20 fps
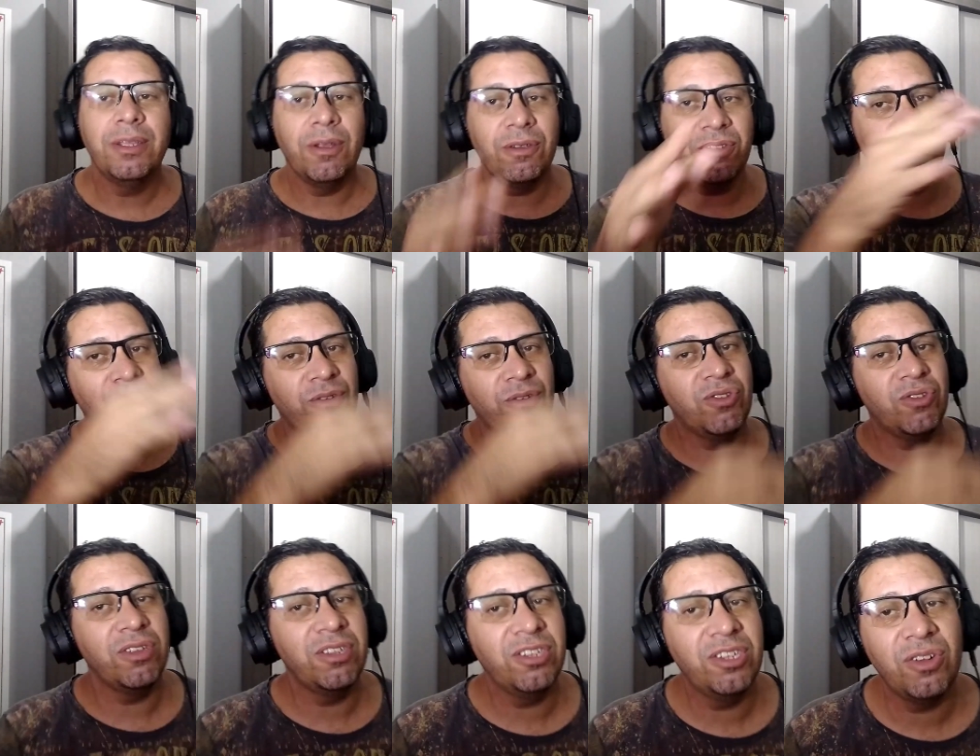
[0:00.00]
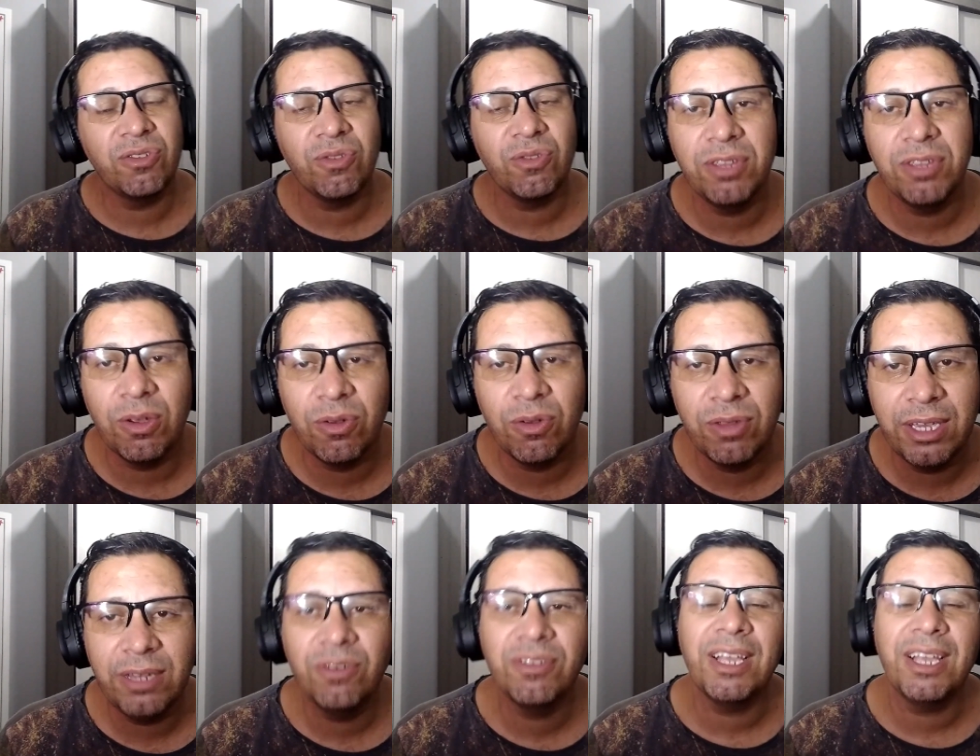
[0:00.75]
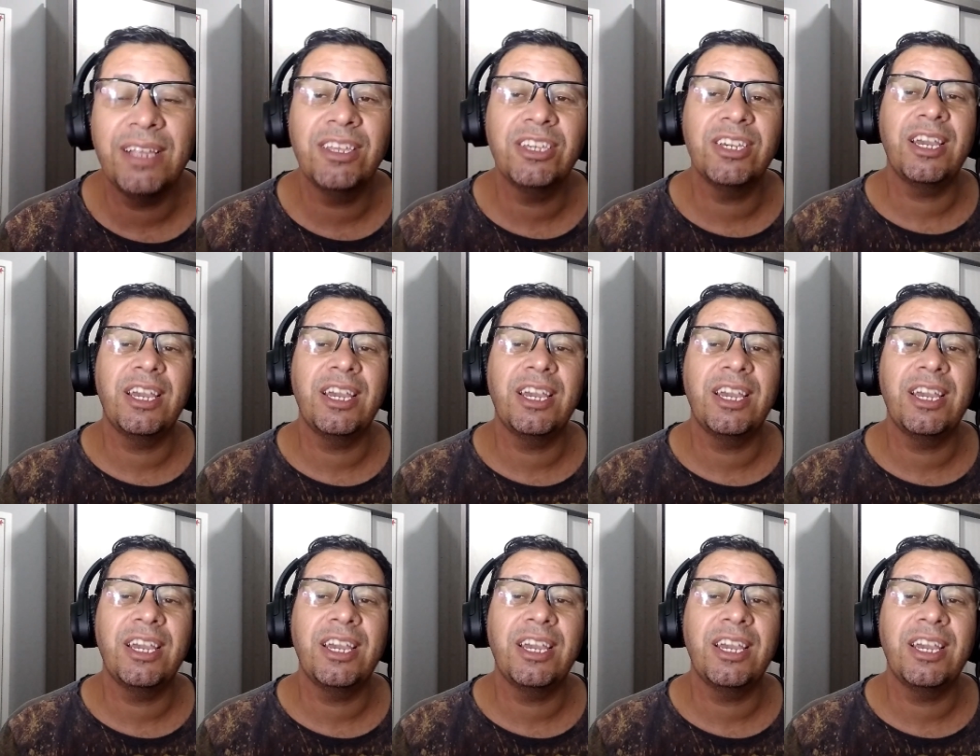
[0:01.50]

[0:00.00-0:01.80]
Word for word: Então se você gostou desse nosso conteúdo aí, não esquece de